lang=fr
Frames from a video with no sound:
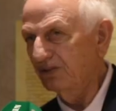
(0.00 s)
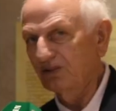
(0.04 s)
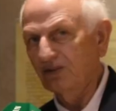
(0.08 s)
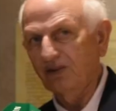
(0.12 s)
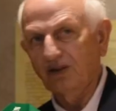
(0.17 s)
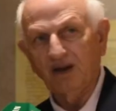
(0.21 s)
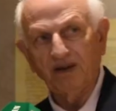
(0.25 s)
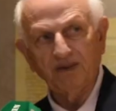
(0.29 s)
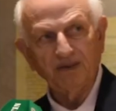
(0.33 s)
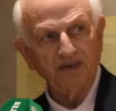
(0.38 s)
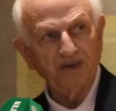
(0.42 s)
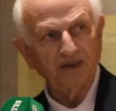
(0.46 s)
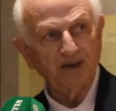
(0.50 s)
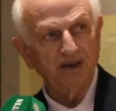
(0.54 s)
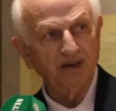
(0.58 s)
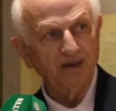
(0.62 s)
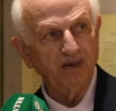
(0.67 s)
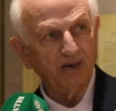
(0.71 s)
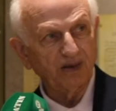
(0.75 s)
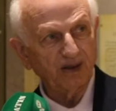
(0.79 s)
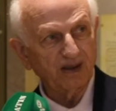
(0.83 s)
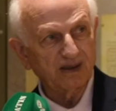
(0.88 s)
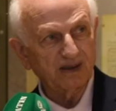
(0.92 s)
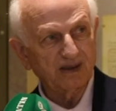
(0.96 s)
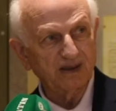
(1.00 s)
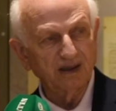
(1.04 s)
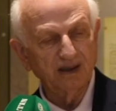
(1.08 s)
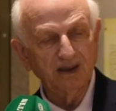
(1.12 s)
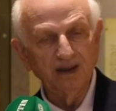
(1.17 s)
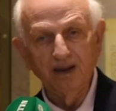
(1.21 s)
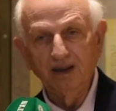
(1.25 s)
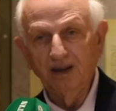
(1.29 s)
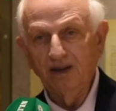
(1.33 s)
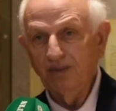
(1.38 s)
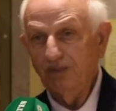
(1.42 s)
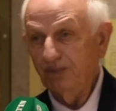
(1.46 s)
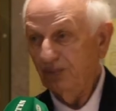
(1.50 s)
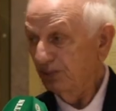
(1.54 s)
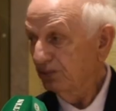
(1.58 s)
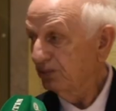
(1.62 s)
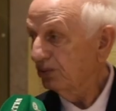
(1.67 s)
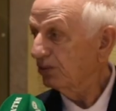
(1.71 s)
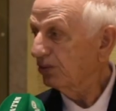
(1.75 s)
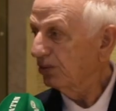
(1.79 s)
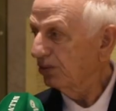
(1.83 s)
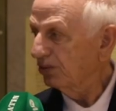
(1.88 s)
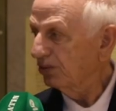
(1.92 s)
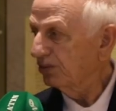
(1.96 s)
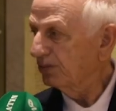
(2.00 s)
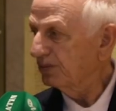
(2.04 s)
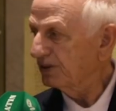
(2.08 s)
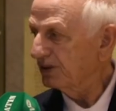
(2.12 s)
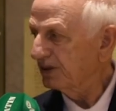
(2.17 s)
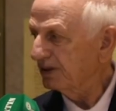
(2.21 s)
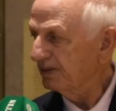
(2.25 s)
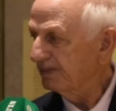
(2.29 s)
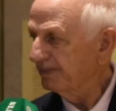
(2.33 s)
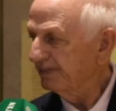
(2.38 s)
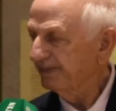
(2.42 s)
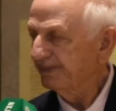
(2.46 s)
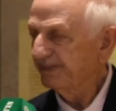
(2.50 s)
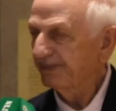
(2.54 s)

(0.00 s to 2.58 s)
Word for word: photographie, le récit, plutôt que l'objet.